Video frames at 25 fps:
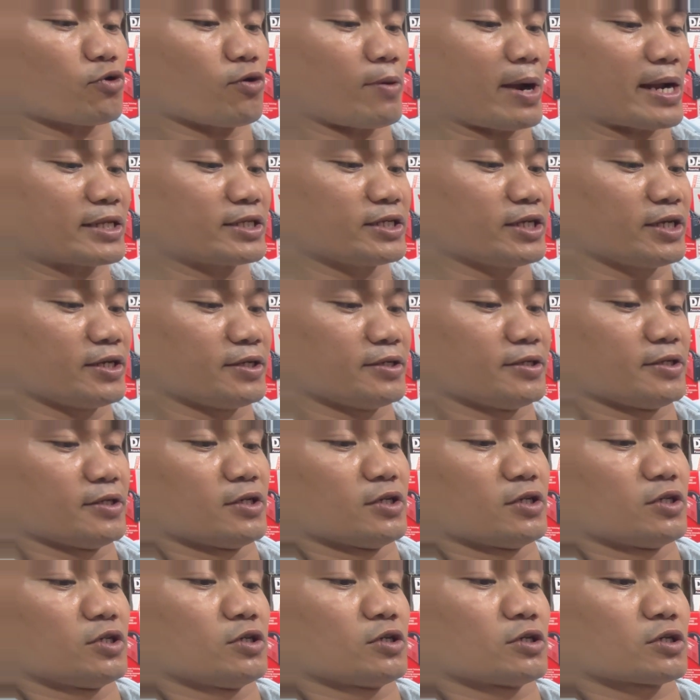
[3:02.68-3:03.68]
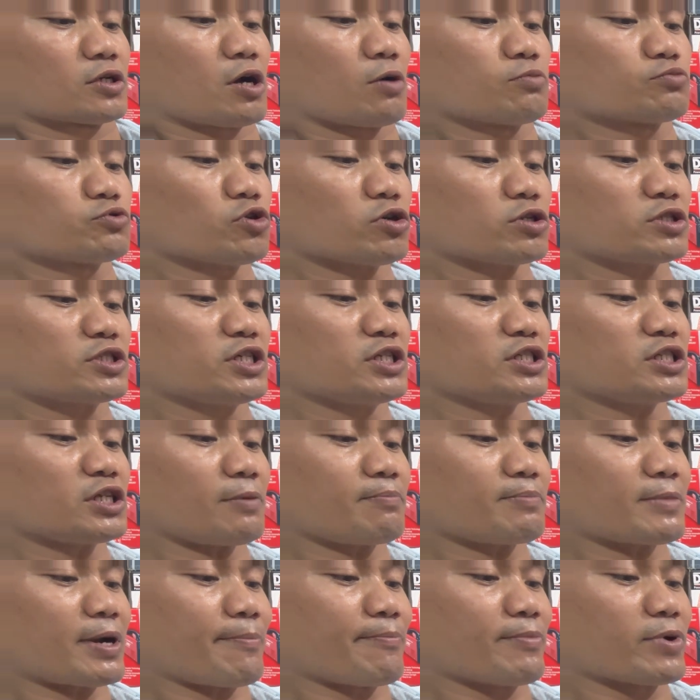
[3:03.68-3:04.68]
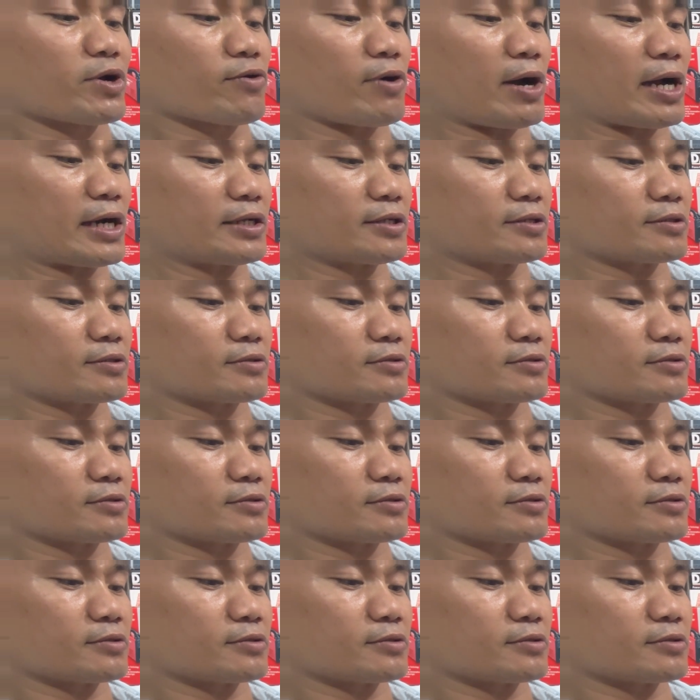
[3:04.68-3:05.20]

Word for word: của bán chị công suất 950W